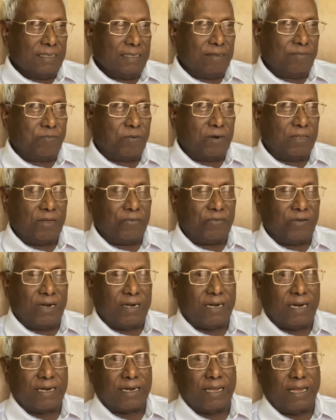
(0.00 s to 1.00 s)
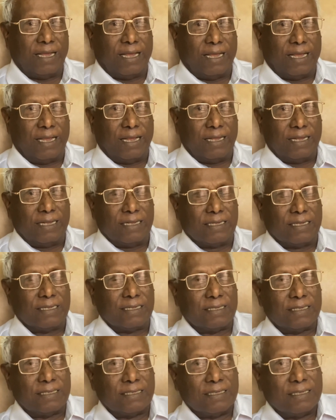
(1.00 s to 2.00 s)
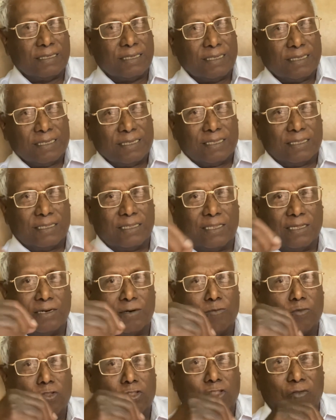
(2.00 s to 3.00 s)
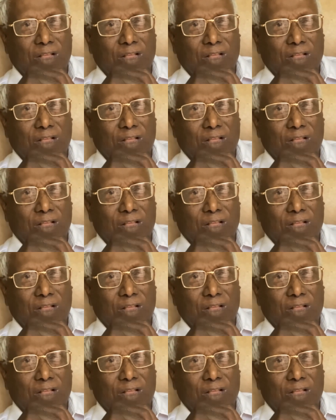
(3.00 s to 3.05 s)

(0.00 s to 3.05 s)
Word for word: இப்பொழுது வீட்டிற்கு திரு முத்து